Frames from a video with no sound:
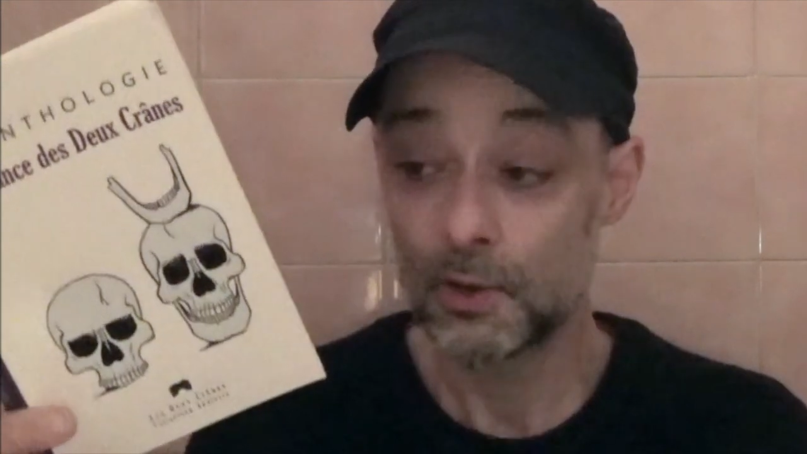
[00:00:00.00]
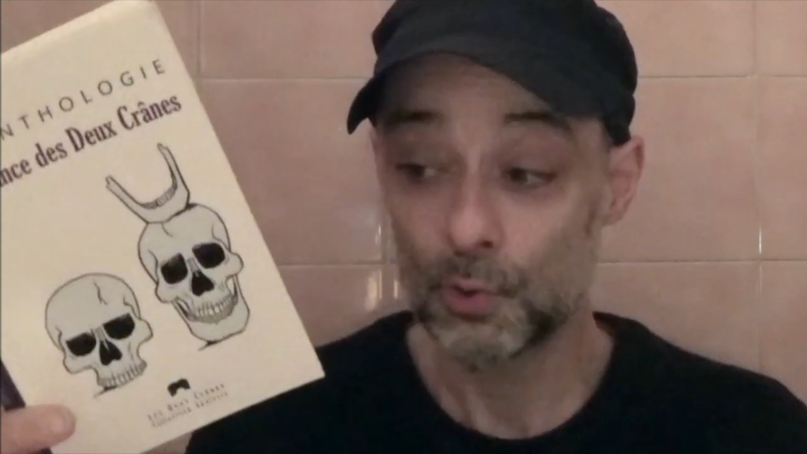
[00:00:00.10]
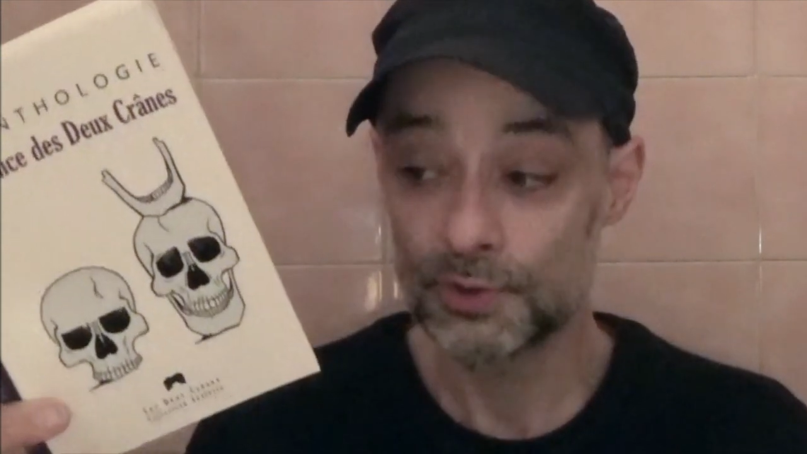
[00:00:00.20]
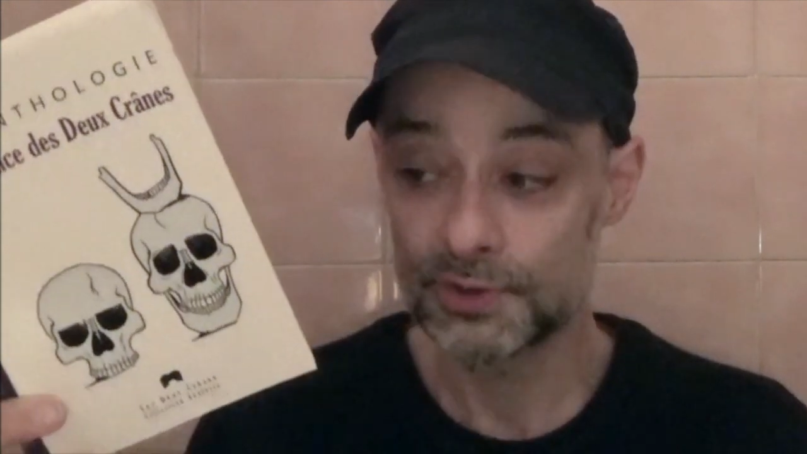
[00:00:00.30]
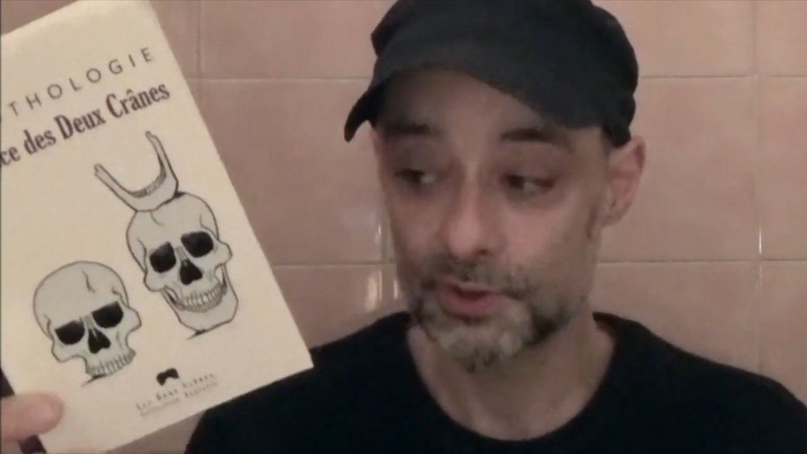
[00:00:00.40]

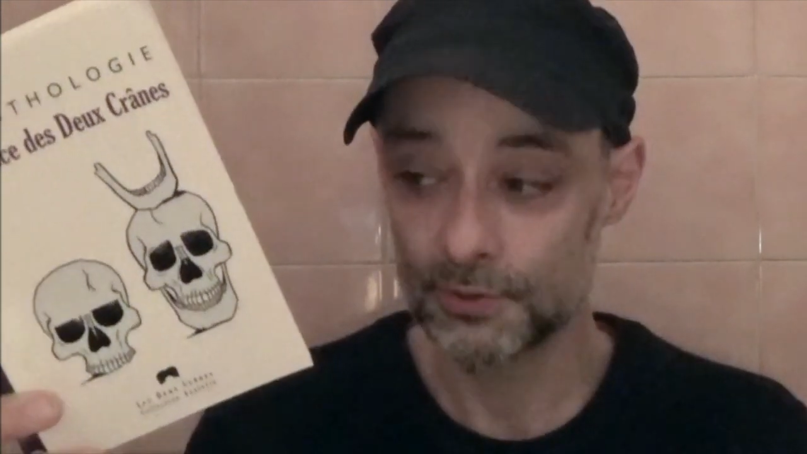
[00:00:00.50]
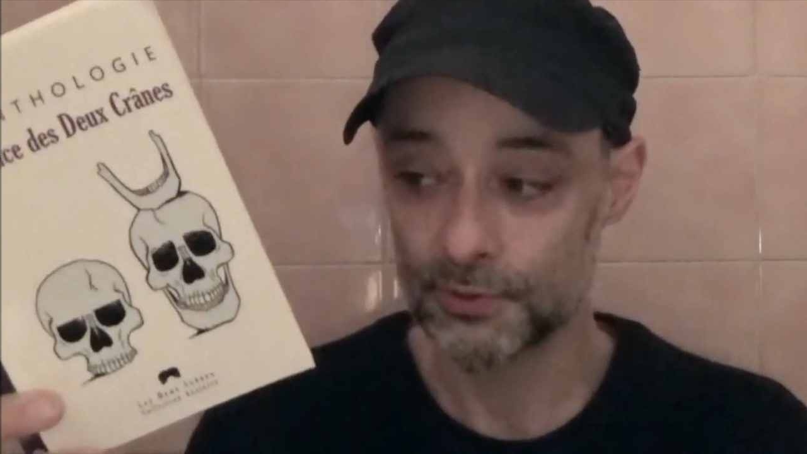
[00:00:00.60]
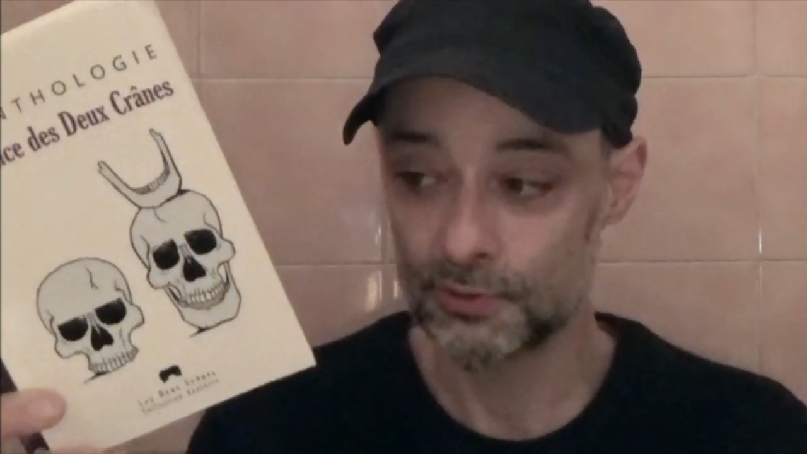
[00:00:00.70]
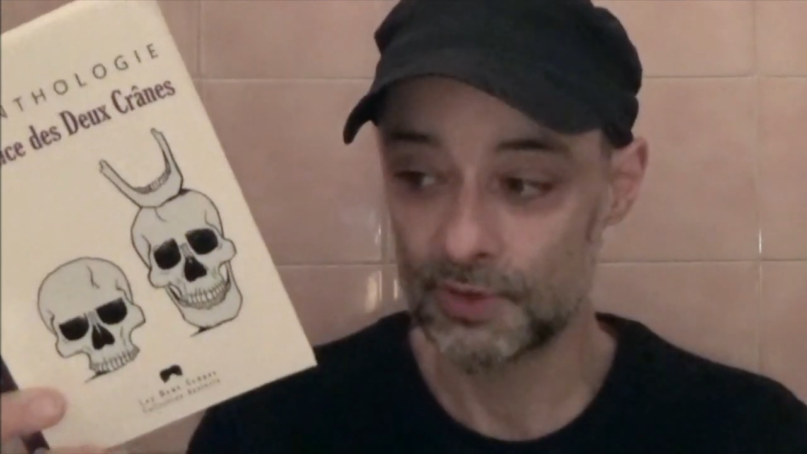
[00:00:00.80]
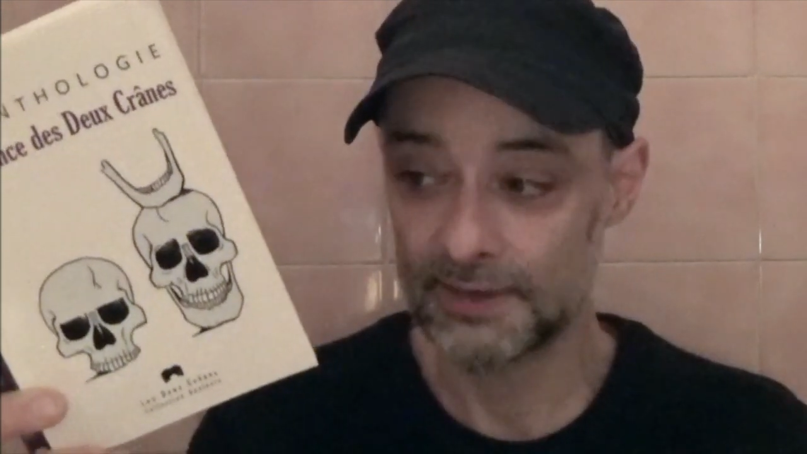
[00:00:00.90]
Au
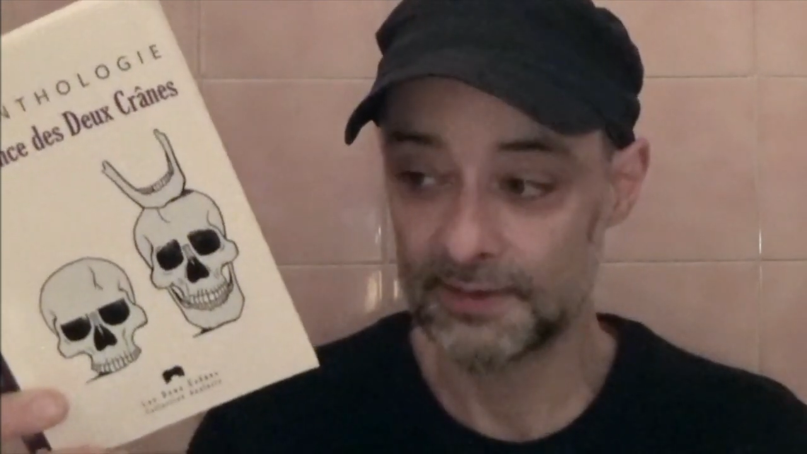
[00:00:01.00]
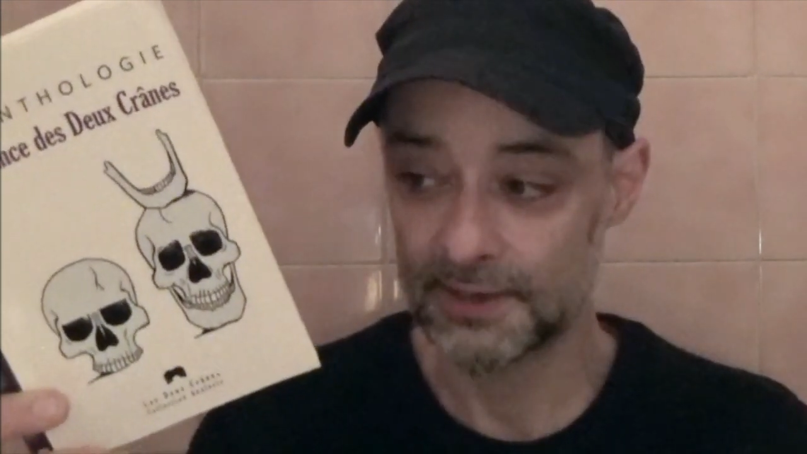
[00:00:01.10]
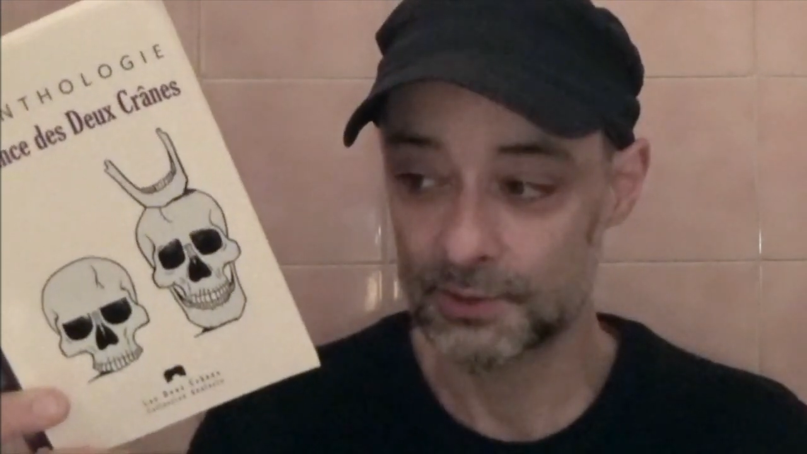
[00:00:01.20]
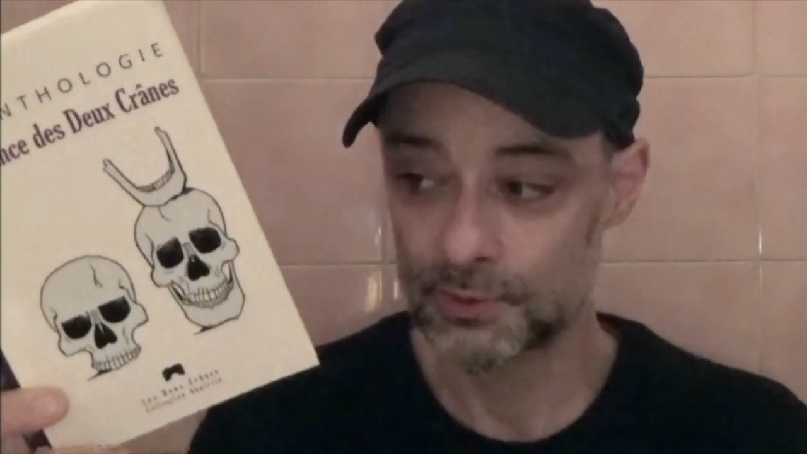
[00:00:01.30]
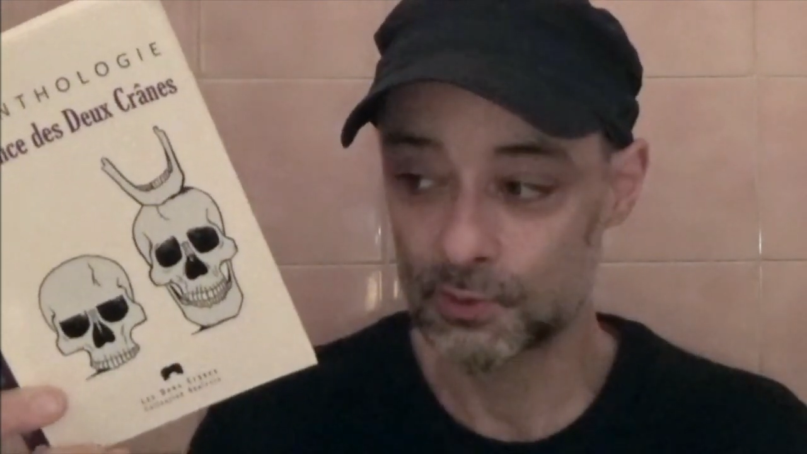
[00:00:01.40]
centre de la
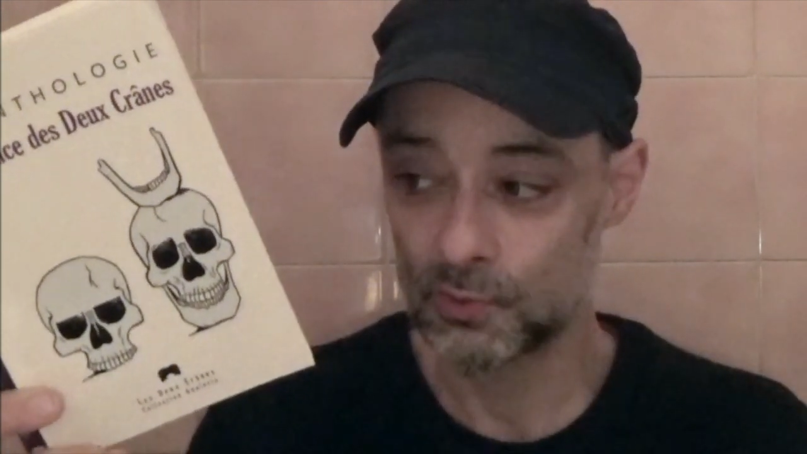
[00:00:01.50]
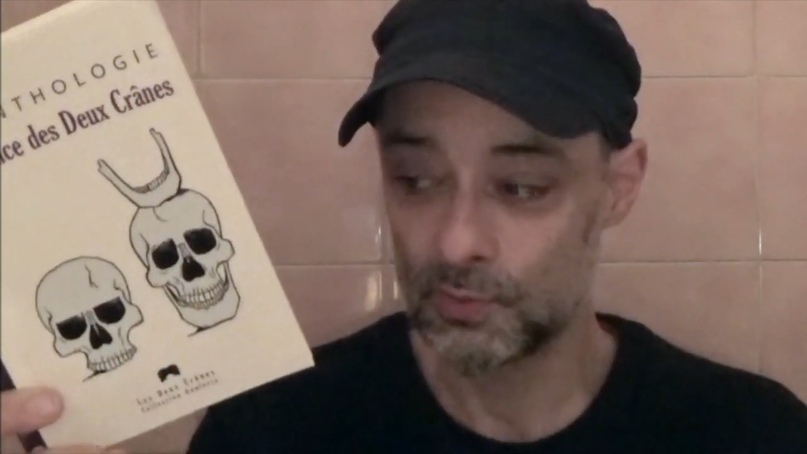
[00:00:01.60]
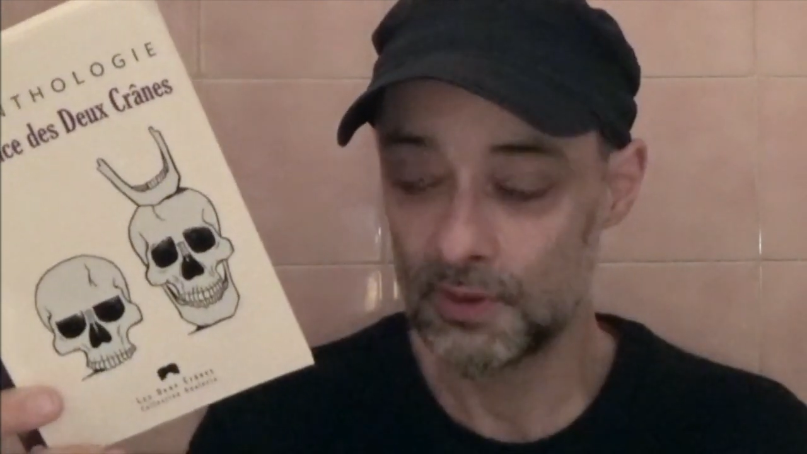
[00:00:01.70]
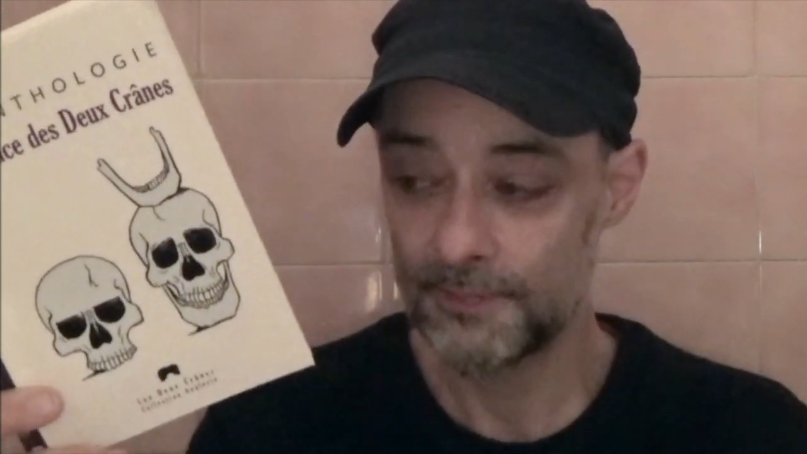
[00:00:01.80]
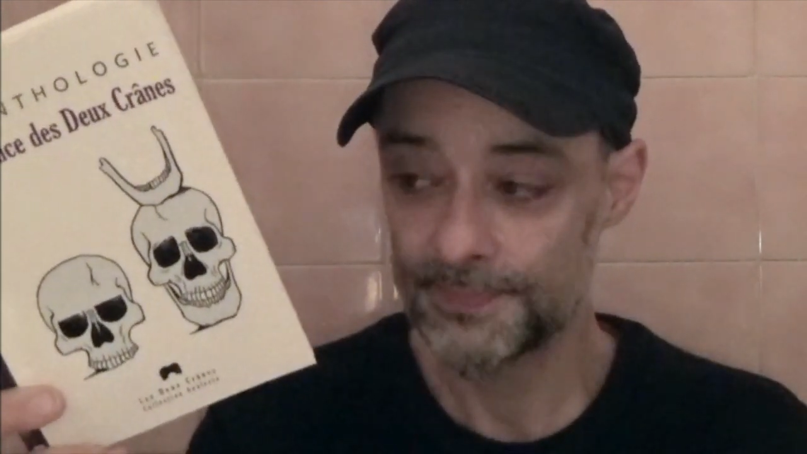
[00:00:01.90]
tache
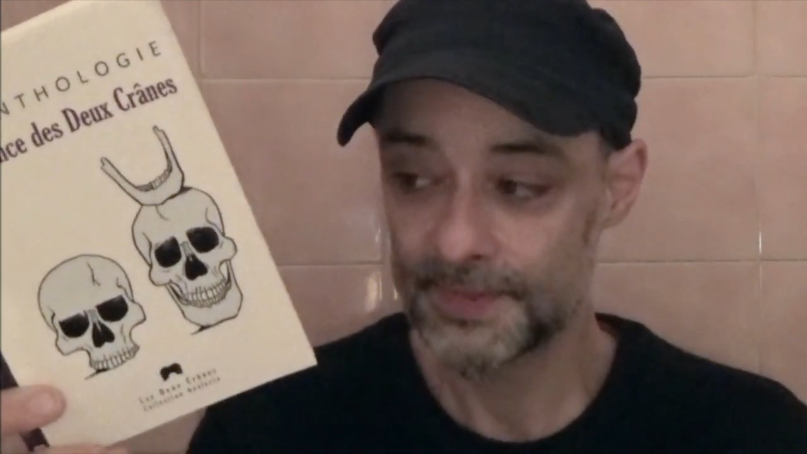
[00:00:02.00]
sombre,